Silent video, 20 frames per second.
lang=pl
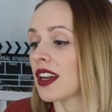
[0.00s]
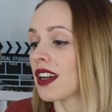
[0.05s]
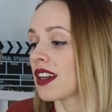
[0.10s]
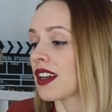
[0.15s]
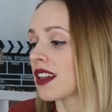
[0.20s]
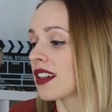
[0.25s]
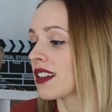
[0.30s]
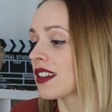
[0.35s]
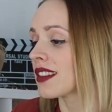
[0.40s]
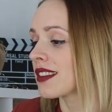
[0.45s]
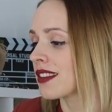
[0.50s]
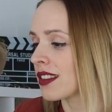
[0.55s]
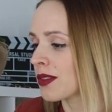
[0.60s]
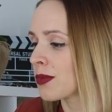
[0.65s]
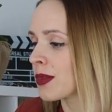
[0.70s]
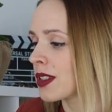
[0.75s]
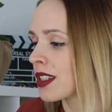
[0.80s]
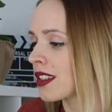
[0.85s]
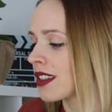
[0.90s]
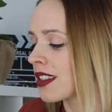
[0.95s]
E,
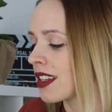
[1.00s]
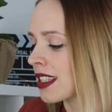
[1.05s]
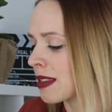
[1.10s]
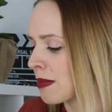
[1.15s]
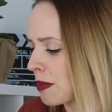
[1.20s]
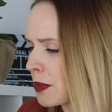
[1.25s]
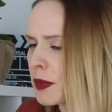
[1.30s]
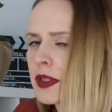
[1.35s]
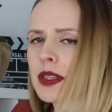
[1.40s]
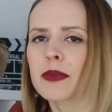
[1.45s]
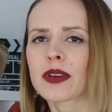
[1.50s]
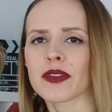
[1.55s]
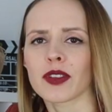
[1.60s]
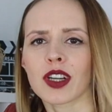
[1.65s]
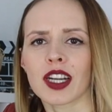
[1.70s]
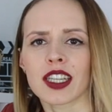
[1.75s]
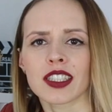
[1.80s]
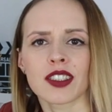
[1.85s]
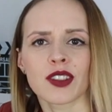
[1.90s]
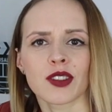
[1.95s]
jesteśmy razem z panem
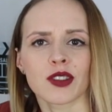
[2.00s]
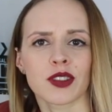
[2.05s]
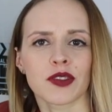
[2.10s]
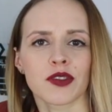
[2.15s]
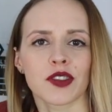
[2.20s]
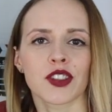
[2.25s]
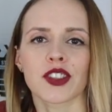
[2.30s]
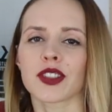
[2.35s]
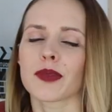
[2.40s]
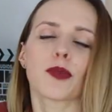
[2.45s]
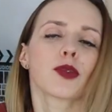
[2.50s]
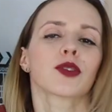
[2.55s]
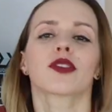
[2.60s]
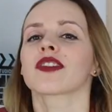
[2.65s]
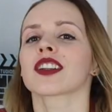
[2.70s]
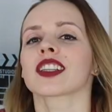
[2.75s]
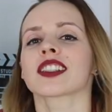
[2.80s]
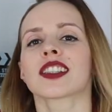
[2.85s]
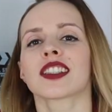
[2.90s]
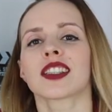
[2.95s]
Awokado, oczywiście pod
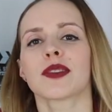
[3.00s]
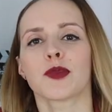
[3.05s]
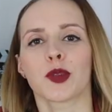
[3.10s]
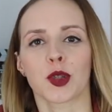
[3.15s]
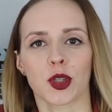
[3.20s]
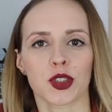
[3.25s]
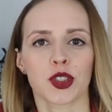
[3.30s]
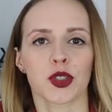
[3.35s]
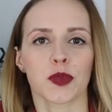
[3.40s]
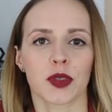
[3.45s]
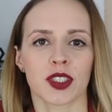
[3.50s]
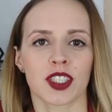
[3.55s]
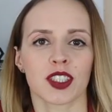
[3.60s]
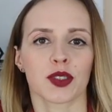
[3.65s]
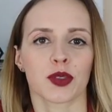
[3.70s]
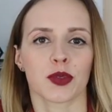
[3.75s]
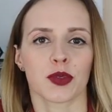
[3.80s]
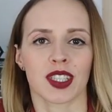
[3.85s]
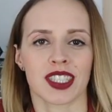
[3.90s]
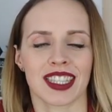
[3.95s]
wrażeniem ilości
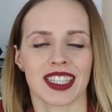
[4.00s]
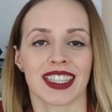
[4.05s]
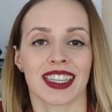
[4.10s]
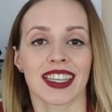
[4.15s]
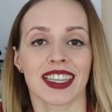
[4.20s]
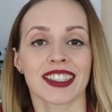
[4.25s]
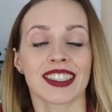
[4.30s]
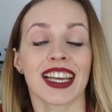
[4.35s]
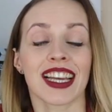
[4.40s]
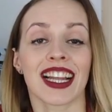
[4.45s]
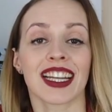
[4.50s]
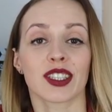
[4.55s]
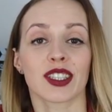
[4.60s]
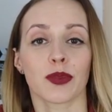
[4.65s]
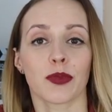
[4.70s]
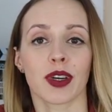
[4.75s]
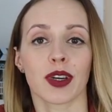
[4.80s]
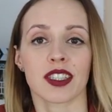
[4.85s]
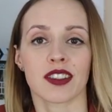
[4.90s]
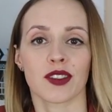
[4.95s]
pytań, które zadajecie, ale
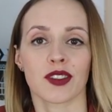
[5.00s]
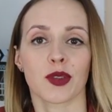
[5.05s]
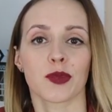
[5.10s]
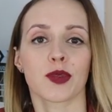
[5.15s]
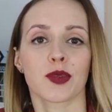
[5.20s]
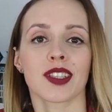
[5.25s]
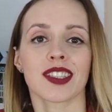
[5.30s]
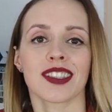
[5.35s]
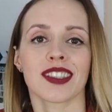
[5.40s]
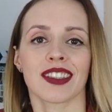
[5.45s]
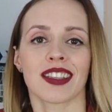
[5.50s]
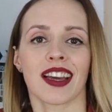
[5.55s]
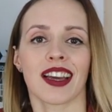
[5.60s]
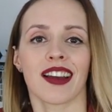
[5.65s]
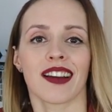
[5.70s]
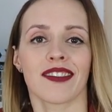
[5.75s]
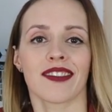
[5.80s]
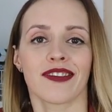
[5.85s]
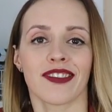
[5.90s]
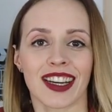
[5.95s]
to bardzo dobrze,
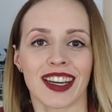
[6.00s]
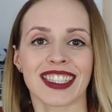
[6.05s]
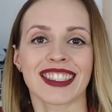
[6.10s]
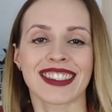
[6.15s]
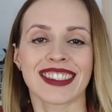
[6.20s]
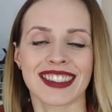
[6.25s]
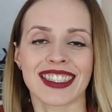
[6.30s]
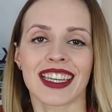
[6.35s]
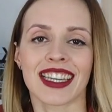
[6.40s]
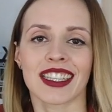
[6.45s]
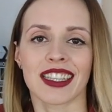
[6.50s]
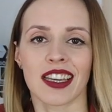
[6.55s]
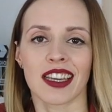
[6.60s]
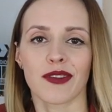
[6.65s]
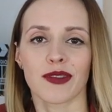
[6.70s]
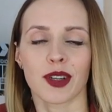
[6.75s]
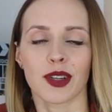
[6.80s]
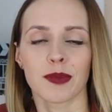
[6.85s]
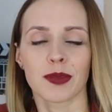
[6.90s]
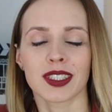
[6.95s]
zadawajcie
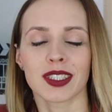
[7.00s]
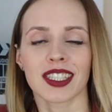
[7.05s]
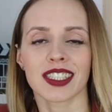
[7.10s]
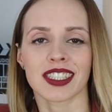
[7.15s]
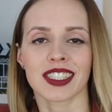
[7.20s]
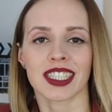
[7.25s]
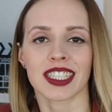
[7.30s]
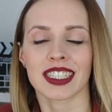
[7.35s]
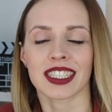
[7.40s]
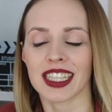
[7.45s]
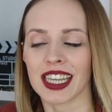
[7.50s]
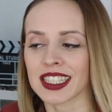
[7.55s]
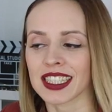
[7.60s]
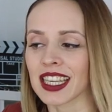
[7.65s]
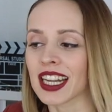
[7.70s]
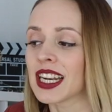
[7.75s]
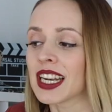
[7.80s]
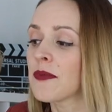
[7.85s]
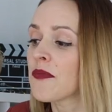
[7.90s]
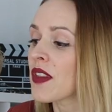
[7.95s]
je w komentarzach
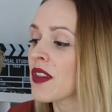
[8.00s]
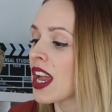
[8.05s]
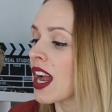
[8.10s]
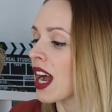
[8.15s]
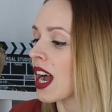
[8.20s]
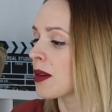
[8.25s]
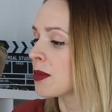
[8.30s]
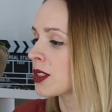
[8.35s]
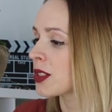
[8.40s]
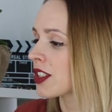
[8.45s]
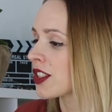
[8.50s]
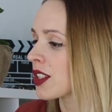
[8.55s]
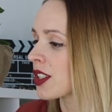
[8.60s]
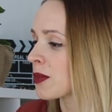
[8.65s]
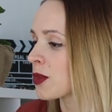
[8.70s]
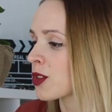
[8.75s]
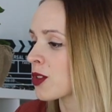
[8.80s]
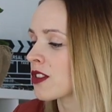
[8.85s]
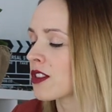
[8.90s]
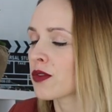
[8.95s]
nadal, a my
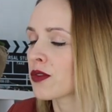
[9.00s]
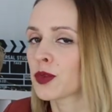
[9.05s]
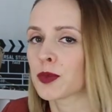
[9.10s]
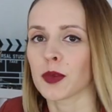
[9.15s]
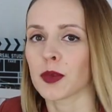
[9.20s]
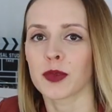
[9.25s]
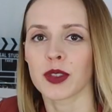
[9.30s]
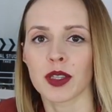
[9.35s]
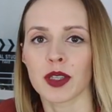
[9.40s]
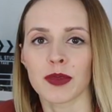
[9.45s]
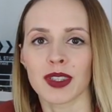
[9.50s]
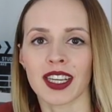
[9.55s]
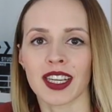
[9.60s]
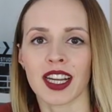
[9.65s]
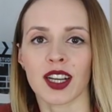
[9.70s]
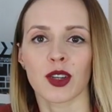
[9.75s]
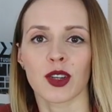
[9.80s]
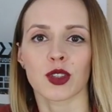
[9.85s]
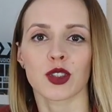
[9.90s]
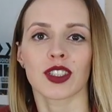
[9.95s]
dzisiaj może znowu pobijemy
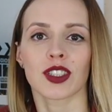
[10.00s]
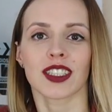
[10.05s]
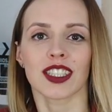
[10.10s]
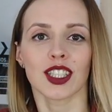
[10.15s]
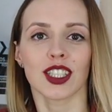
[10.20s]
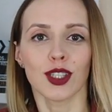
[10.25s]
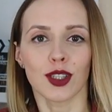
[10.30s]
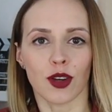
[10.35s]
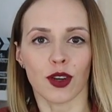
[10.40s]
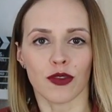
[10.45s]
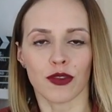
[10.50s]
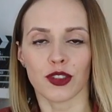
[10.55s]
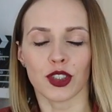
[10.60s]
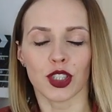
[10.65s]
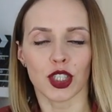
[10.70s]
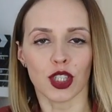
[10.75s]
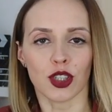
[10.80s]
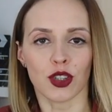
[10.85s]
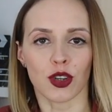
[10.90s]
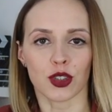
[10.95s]
rekord ilo
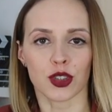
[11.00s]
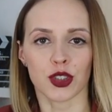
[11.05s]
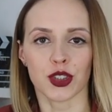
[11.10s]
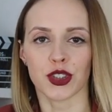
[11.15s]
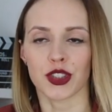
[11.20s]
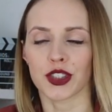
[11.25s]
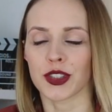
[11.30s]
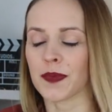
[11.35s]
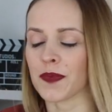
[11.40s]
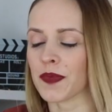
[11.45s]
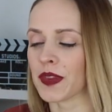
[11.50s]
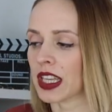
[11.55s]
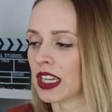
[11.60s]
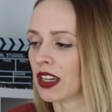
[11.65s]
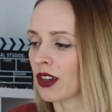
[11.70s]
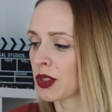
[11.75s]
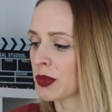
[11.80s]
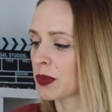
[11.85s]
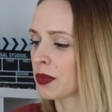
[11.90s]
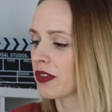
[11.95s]
w ilości
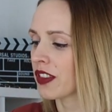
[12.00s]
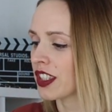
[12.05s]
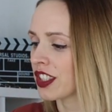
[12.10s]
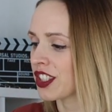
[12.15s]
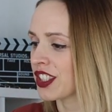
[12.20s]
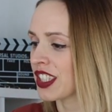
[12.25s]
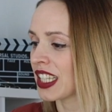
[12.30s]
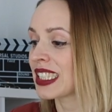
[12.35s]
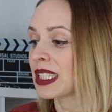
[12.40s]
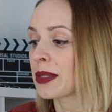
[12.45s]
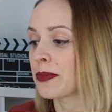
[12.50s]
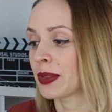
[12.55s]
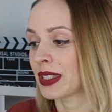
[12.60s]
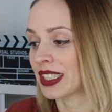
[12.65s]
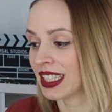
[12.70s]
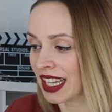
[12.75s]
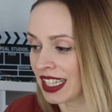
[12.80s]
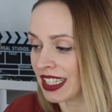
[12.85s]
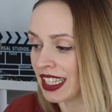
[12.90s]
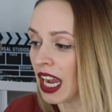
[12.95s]
mm, odpowiedzi na te
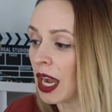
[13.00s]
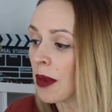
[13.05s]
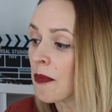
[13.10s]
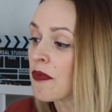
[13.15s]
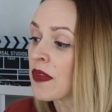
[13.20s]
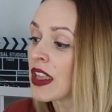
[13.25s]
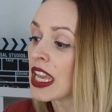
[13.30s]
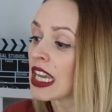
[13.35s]
pytania.